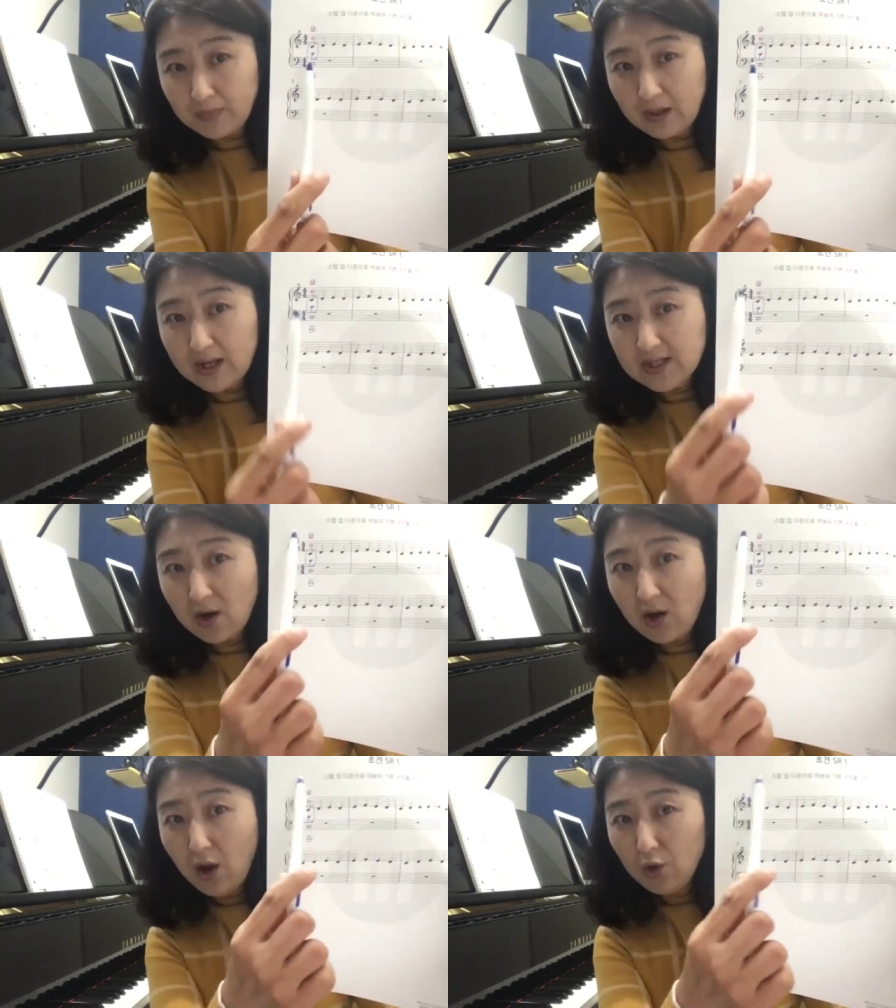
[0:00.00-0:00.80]

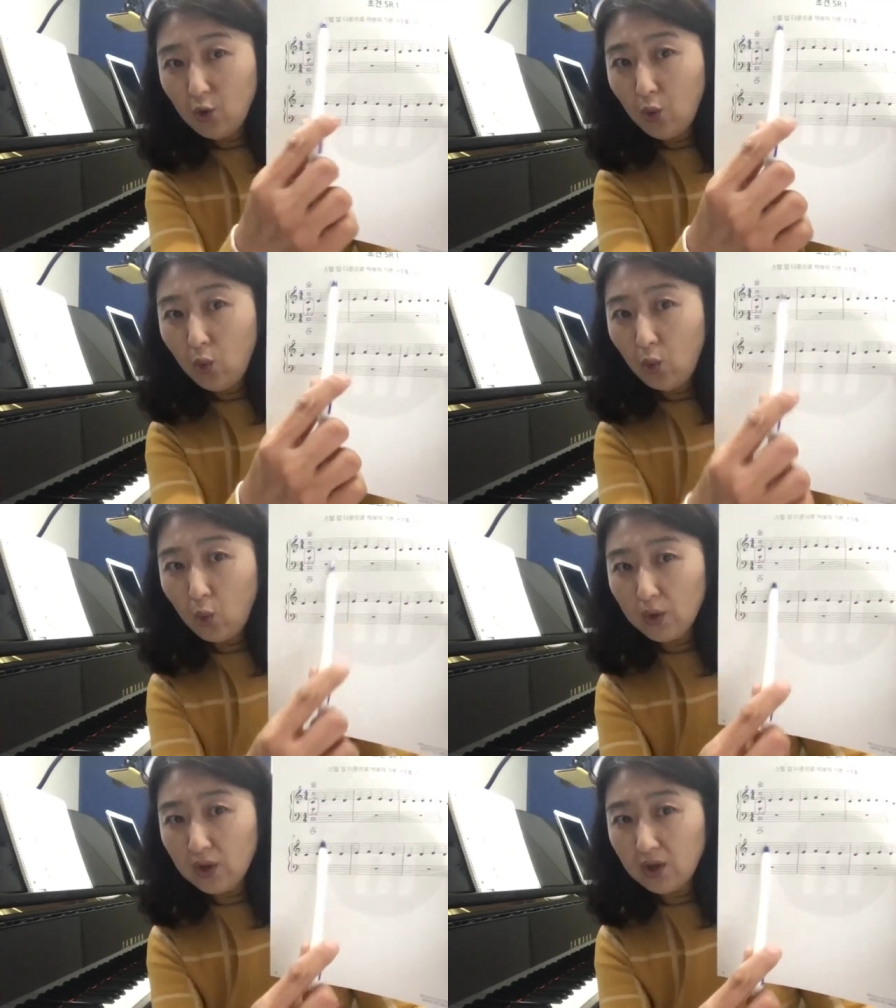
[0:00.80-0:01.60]
그래서 요
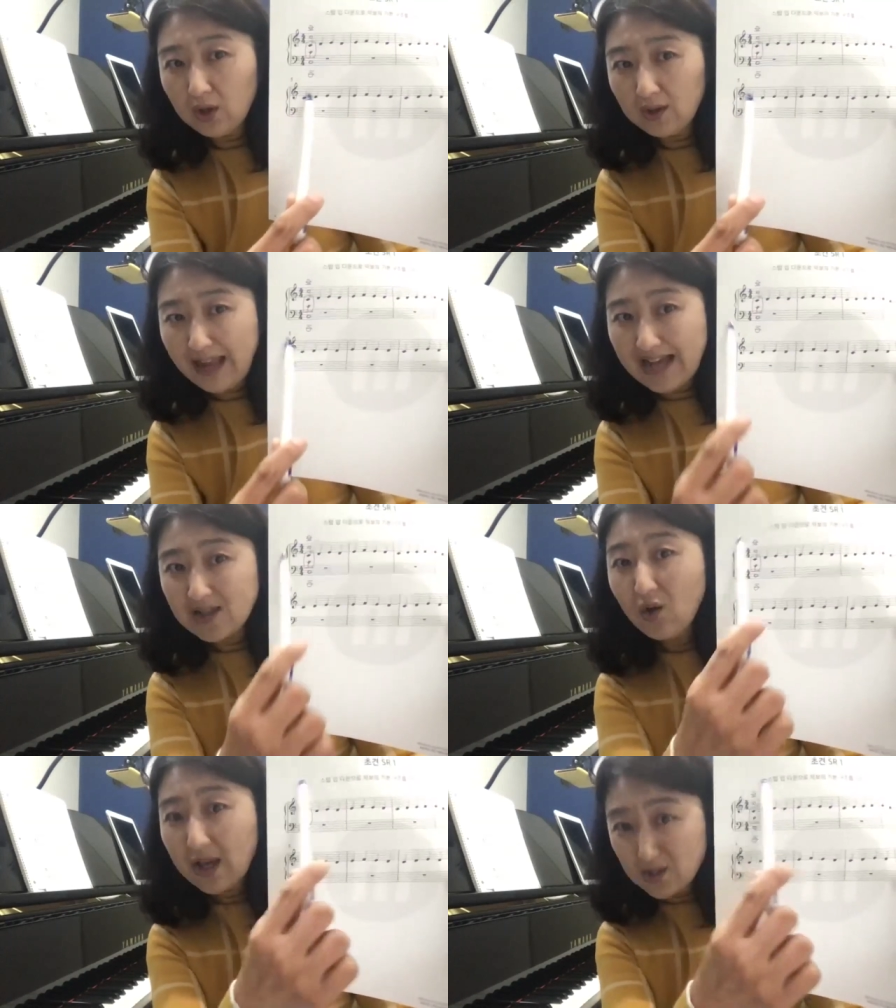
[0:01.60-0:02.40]

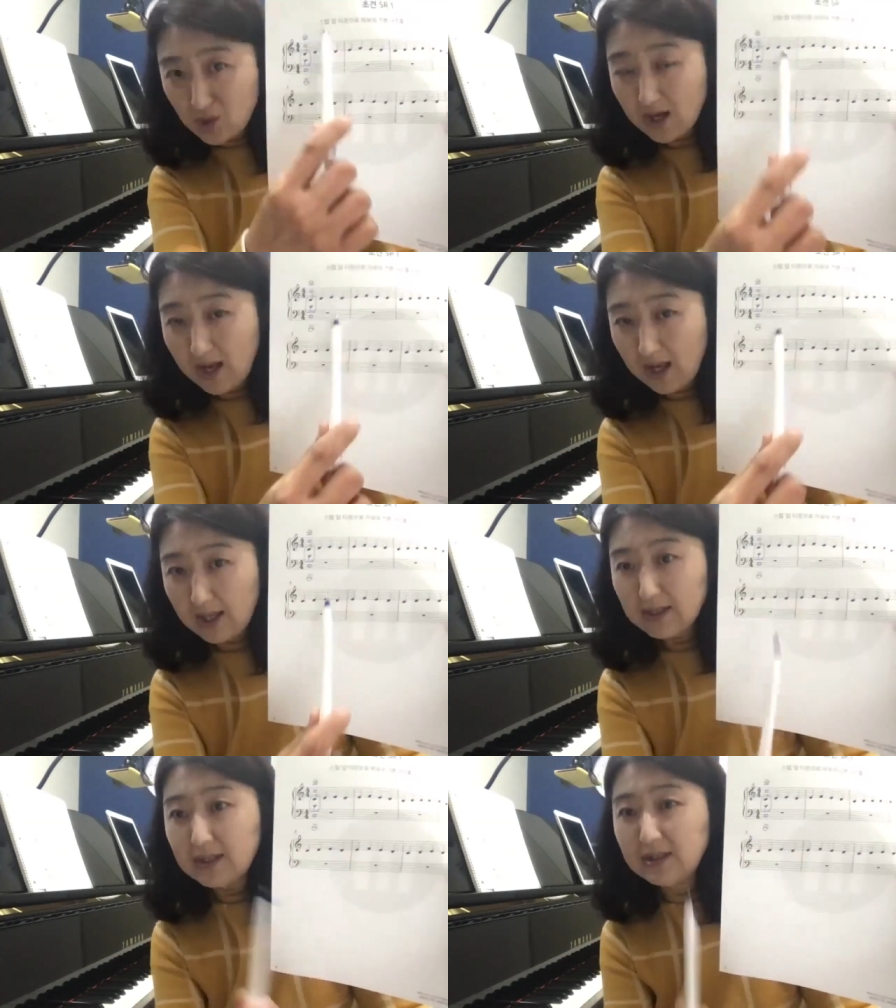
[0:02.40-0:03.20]
다섯 개
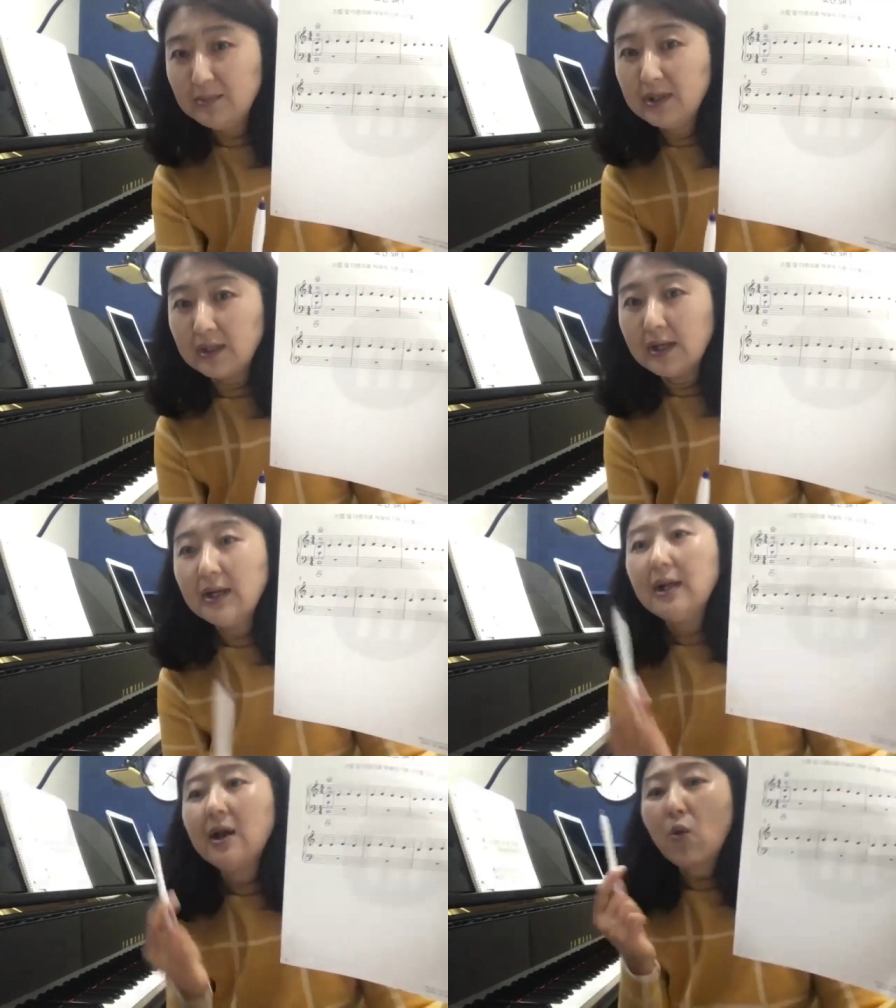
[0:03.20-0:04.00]
정확하게는 음을
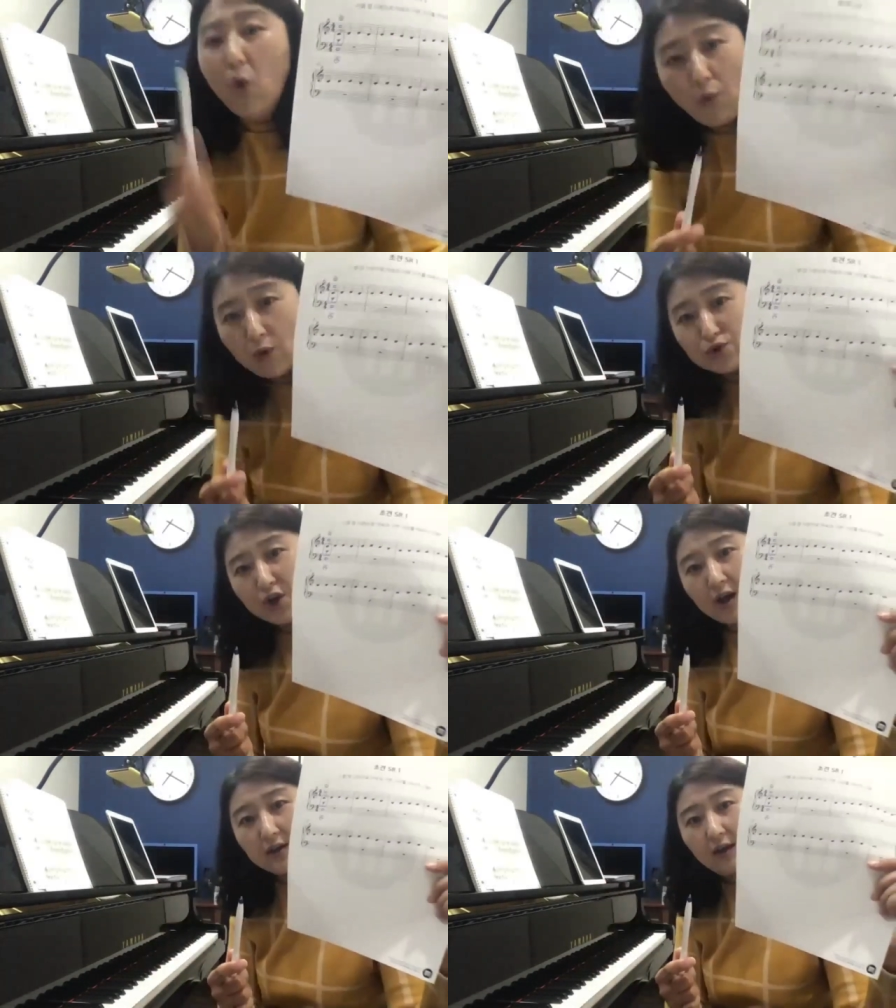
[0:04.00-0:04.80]
꼭 외우셔야
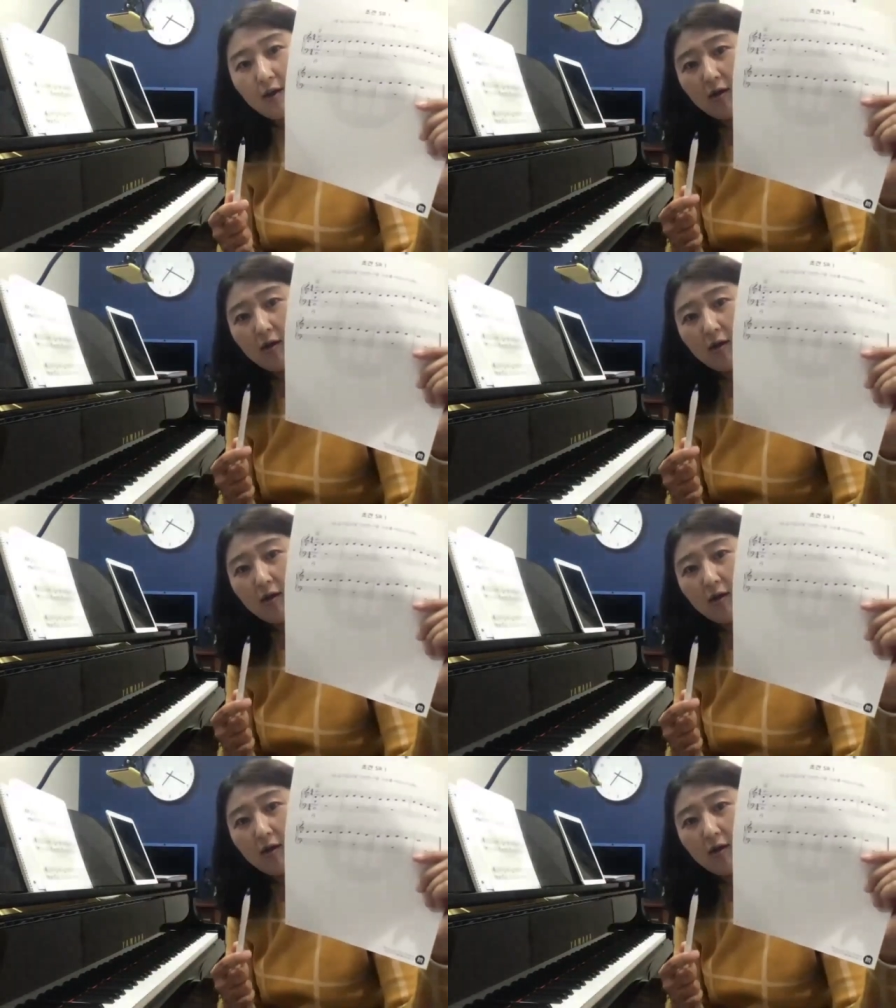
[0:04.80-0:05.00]
돼요.